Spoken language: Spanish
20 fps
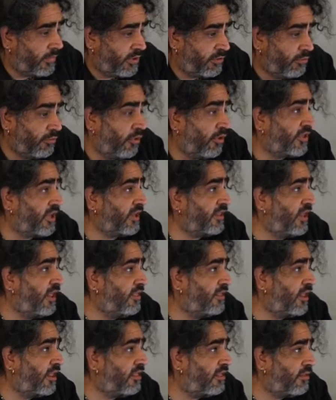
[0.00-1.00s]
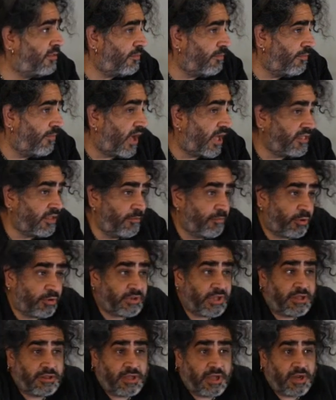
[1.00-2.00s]
Es uno de los artistas más
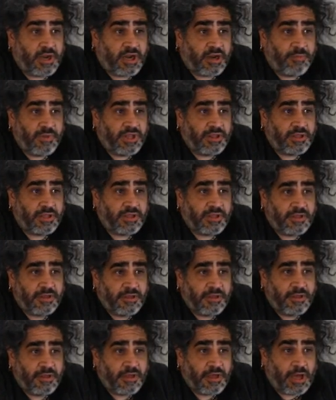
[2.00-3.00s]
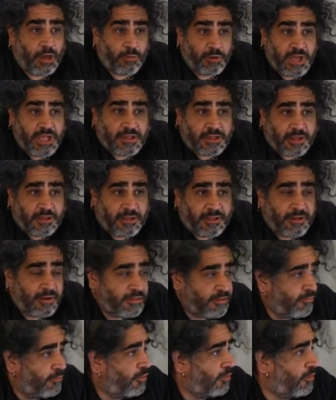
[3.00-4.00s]
importantes, claramente, ahorita. Es
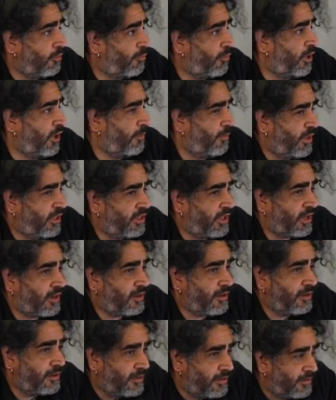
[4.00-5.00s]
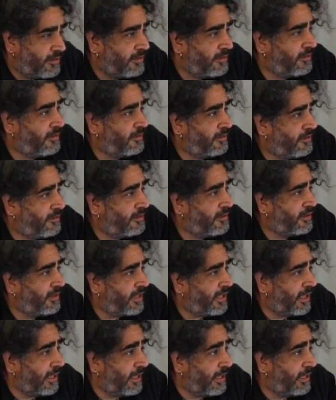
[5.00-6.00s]
decir, si uno se pone a pensar
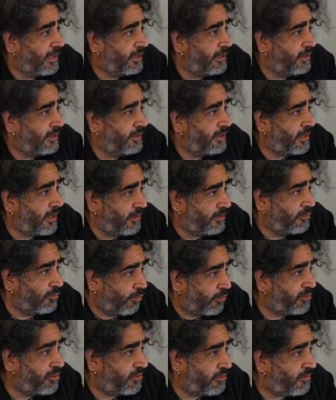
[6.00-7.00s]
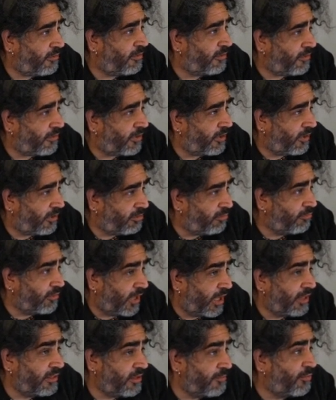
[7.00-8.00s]
eh, que en dos
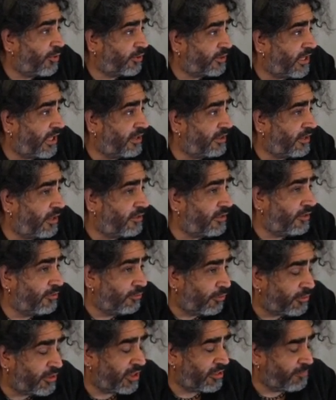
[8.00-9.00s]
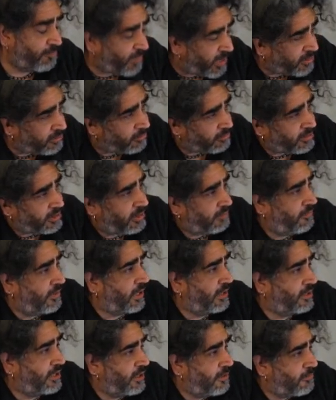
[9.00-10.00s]
ciudades importantes, en dos espacios
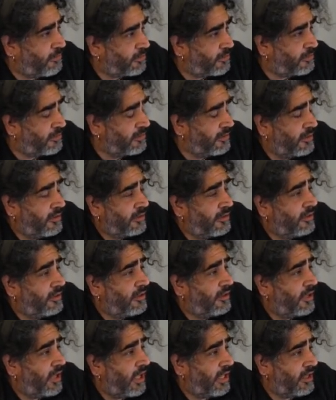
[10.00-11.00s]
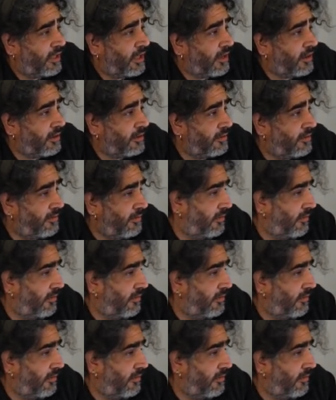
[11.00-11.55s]
significativos, Edgar